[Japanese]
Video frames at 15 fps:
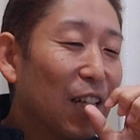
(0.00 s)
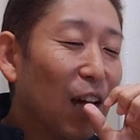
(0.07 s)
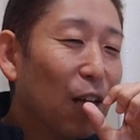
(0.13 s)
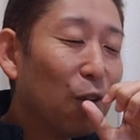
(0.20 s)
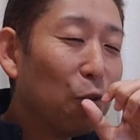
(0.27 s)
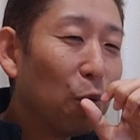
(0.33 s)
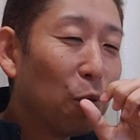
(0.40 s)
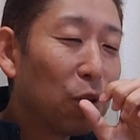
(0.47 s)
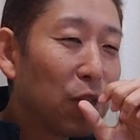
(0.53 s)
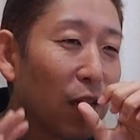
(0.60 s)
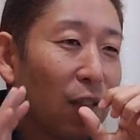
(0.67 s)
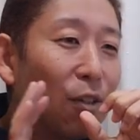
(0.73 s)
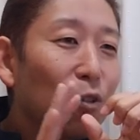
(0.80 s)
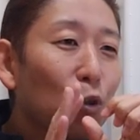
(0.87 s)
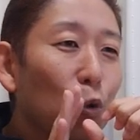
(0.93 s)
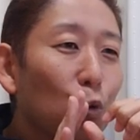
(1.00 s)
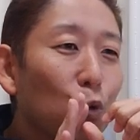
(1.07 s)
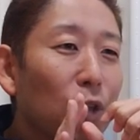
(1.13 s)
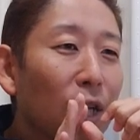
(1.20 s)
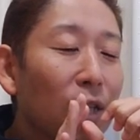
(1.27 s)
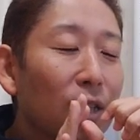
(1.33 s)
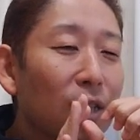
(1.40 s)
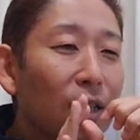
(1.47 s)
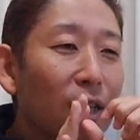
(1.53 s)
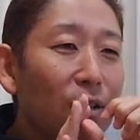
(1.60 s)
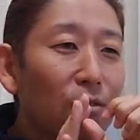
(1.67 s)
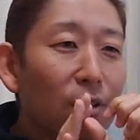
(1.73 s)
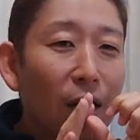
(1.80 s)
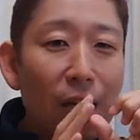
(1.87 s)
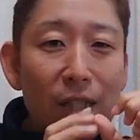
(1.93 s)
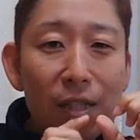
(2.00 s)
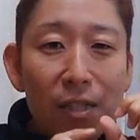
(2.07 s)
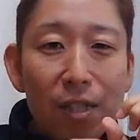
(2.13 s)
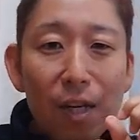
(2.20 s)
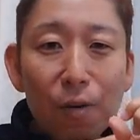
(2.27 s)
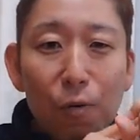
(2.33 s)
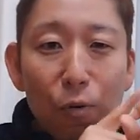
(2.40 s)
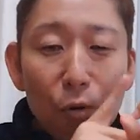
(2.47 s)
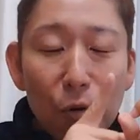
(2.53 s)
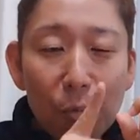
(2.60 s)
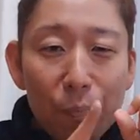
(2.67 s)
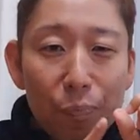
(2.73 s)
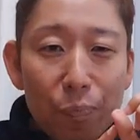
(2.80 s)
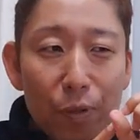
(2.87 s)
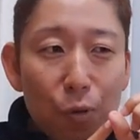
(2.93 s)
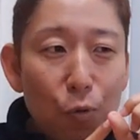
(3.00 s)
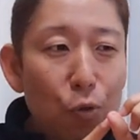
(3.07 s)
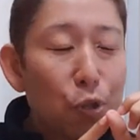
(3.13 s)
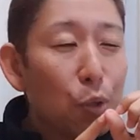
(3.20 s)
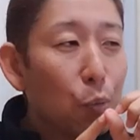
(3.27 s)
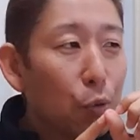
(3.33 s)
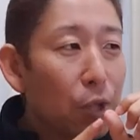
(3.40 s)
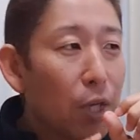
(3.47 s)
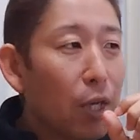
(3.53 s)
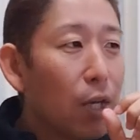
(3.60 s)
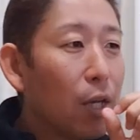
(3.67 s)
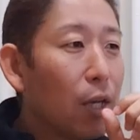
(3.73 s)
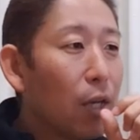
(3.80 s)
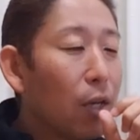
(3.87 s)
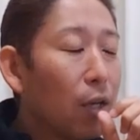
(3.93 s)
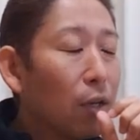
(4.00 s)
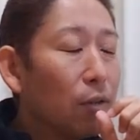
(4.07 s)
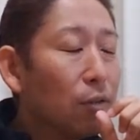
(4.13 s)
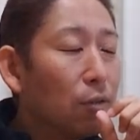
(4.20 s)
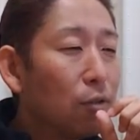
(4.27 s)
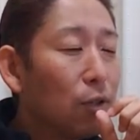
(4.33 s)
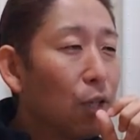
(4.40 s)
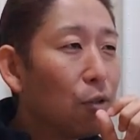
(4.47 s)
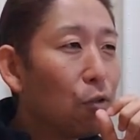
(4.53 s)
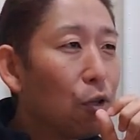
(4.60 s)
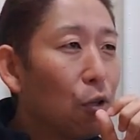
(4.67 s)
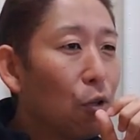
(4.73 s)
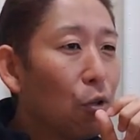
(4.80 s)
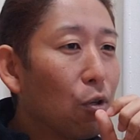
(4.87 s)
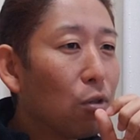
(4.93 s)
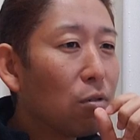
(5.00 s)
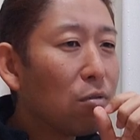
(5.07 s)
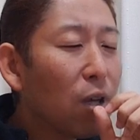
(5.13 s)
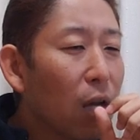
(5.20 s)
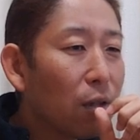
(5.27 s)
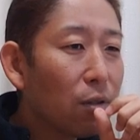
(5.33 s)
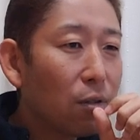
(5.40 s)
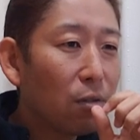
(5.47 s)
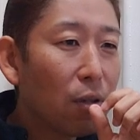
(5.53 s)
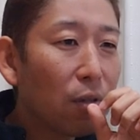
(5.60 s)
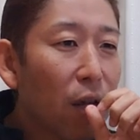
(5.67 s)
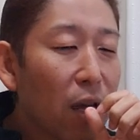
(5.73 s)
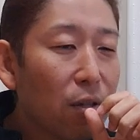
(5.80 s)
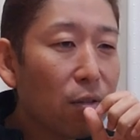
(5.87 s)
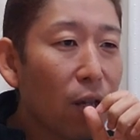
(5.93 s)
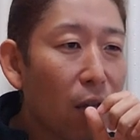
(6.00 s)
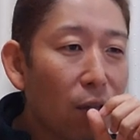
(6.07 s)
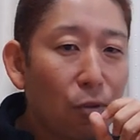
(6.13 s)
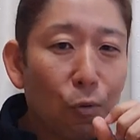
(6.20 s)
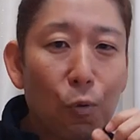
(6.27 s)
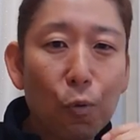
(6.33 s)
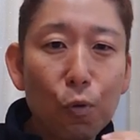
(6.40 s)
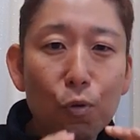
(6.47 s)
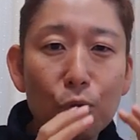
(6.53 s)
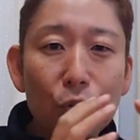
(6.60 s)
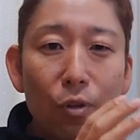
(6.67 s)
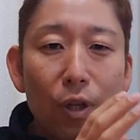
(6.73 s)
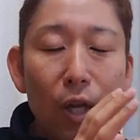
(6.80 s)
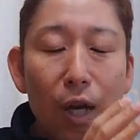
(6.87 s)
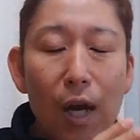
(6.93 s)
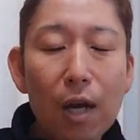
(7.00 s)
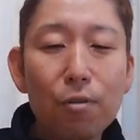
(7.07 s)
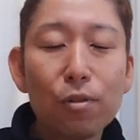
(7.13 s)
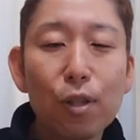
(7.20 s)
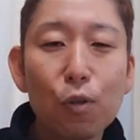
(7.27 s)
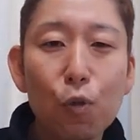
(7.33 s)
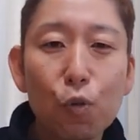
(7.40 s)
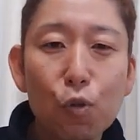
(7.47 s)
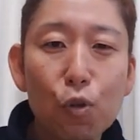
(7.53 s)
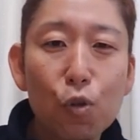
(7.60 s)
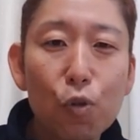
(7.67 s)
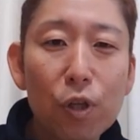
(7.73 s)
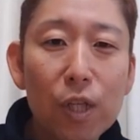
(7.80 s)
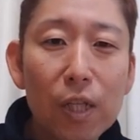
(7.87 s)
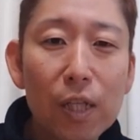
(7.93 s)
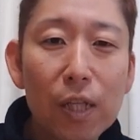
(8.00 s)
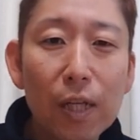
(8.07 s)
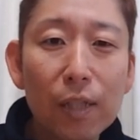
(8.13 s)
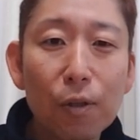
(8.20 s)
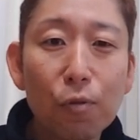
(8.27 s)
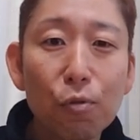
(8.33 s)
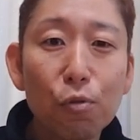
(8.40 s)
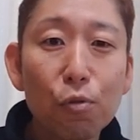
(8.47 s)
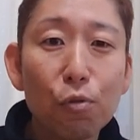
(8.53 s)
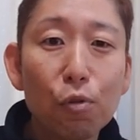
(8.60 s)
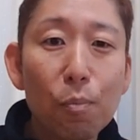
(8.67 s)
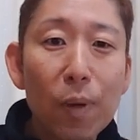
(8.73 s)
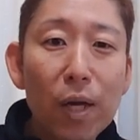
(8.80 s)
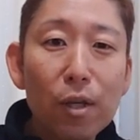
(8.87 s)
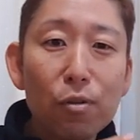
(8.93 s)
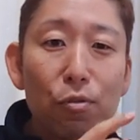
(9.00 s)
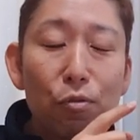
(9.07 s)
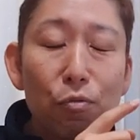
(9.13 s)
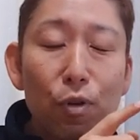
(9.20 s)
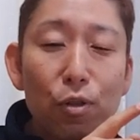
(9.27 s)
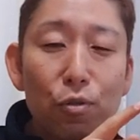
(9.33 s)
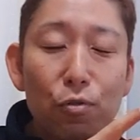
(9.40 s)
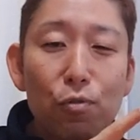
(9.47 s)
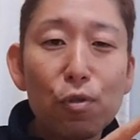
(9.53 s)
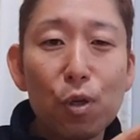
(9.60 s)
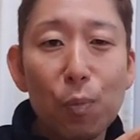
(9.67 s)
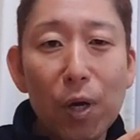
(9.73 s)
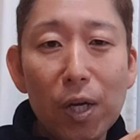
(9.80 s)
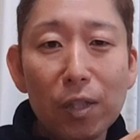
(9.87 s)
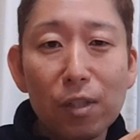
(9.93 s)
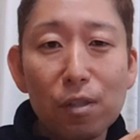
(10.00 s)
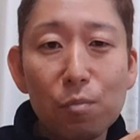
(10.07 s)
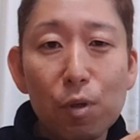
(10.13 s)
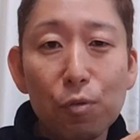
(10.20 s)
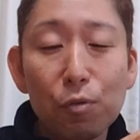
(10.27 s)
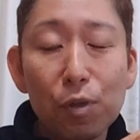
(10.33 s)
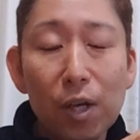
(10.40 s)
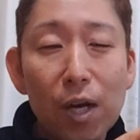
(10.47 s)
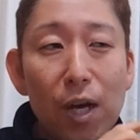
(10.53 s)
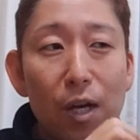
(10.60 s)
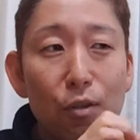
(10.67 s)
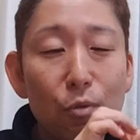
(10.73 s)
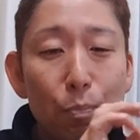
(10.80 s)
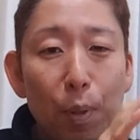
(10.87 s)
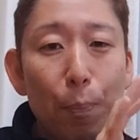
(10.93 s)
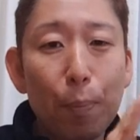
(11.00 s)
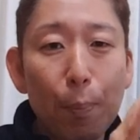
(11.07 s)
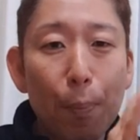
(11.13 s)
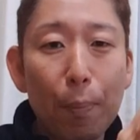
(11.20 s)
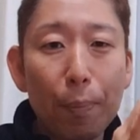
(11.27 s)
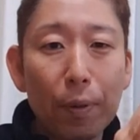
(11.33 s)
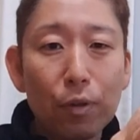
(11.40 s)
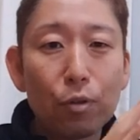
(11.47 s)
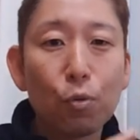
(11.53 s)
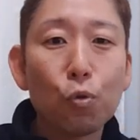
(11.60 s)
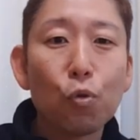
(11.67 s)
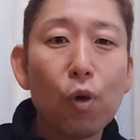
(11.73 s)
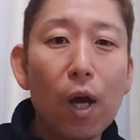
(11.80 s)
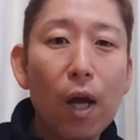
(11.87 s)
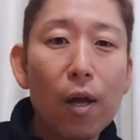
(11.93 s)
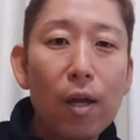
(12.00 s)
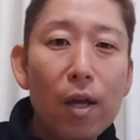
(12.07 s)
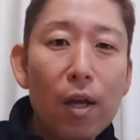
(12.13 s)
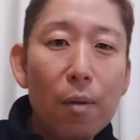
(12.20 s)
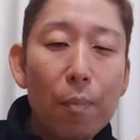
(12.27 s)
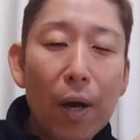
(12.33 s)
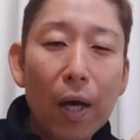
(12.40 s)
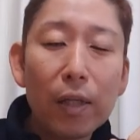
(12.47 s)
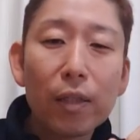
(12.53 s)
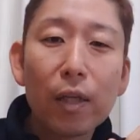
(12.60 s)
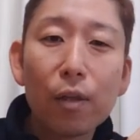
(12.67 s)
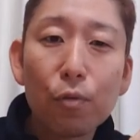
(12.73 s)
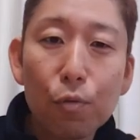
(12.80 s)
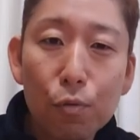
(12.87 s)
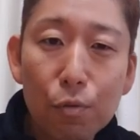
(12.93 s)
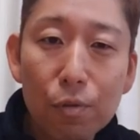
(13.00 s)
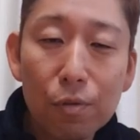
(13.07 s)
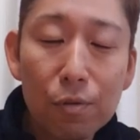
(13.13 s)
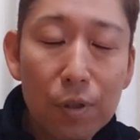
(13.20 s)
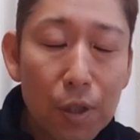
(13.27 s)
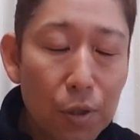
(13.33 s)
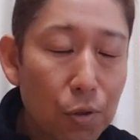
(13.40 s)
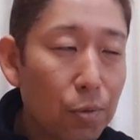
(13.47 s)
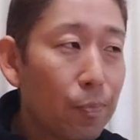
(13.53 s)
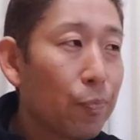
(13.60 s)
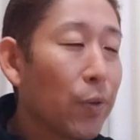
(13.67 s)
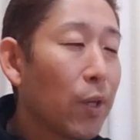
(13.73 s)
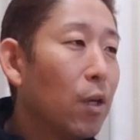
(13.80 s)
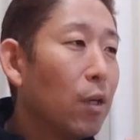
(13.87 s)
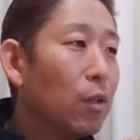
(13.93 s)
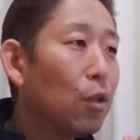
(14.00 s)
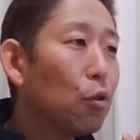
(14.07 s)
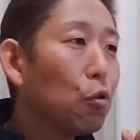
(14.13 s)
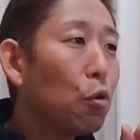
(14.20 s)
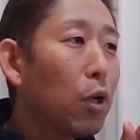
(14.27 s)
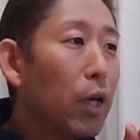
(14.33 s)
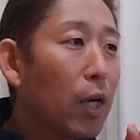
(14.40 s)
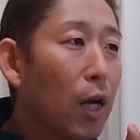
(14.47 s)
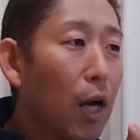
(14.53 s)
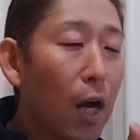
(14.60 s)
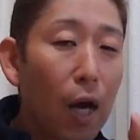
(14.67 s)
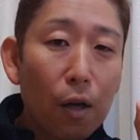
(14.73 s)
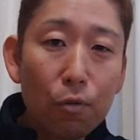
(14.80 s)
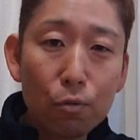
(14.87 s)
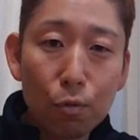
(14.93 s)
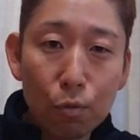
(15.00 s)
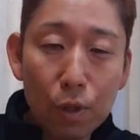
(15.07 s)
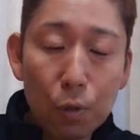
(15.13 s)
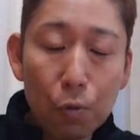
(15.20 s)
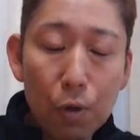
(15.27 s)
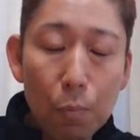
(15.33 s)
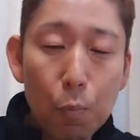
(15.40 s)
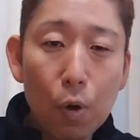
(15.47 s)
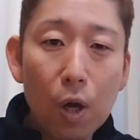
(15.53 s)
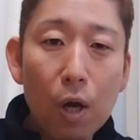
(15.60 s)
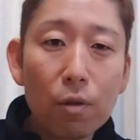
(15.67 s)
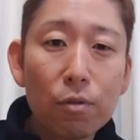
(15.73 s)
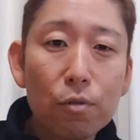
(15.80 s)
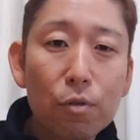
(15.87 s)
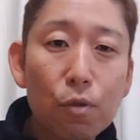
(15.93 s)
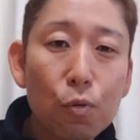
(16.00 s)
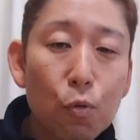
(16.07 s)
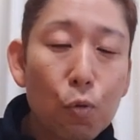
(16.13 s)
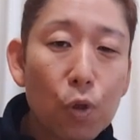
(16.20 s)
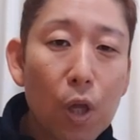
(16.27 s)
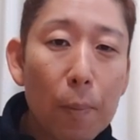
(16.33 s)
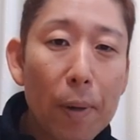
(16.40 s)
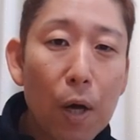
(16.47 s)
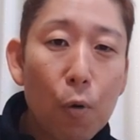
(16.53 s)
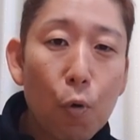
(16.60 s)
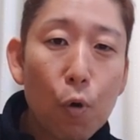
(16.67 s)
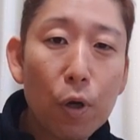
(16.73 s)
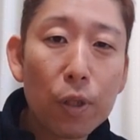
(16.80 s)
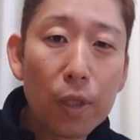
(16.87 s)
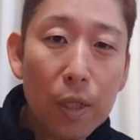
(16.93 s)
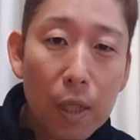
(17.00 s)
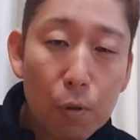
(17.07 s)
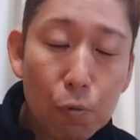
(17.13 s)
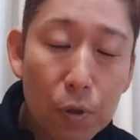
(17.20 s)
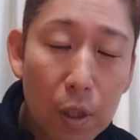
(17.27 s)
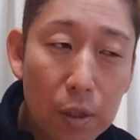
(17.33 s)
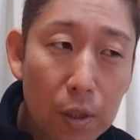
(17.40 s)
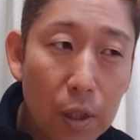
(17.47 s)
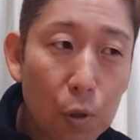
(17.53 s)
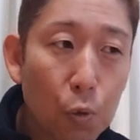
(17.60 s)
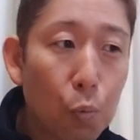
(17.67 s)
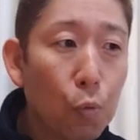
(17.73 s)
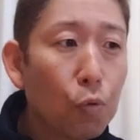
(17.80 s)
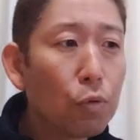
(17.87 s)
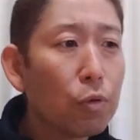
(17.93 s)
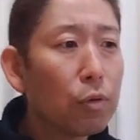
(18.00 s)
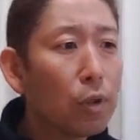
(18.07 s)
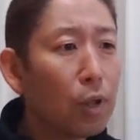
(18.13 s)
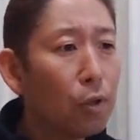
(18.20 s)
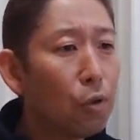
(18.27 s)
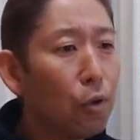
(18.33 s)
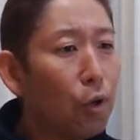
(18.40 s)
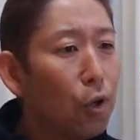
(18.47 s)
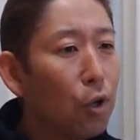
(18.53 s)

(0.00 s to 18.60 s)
あのちゃんと歌っている感じがこのどうしてもね何、うん、て言うんだろう「タッタッタッタッ」っこうアクセントの強い言い方をするとマイクには空気も入ってしまうのでああいうパッパッパッパッって音が、ま入ったりするんですけどでそれがあるのでこれもう確実にこう生声でね歌ってたと思うんですけど